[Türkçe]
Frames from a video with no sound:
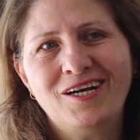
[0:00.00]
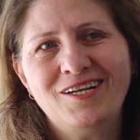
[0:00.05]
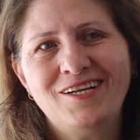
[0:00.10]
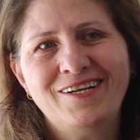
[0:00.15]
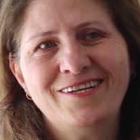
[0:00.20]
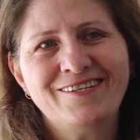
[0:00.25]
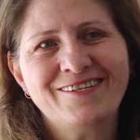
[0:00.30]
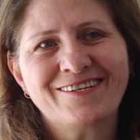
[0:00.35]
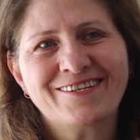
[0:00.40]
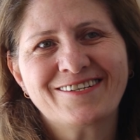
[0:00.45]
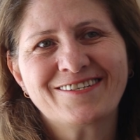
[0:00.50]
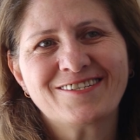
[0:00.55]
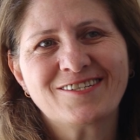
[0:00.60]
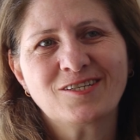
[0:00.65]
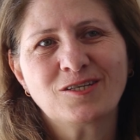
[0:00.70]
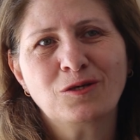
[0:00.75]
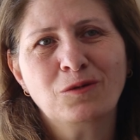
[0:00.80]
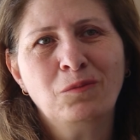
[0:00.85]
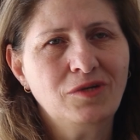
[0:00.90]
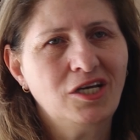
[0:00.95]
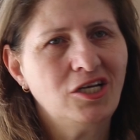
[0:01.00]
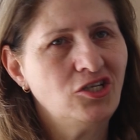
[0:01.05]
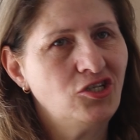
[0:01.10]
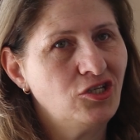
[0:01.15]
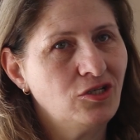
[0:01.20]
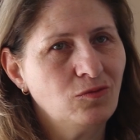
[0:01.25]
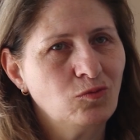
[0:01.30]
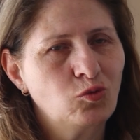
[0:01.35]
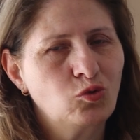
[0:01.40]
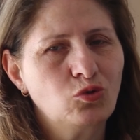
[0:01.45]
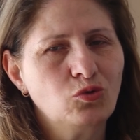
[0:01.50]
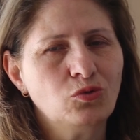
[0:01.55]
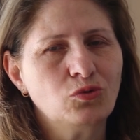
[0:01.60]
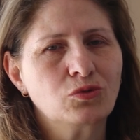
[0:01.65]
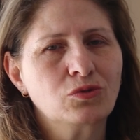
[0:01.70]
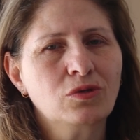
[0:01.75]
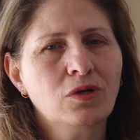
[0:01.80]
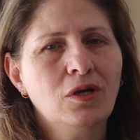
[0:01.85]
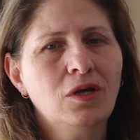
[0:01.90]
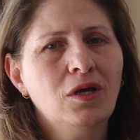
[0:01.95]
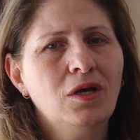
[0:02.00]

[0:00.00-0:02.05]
ailenin kızıyım. Eşim Kürt.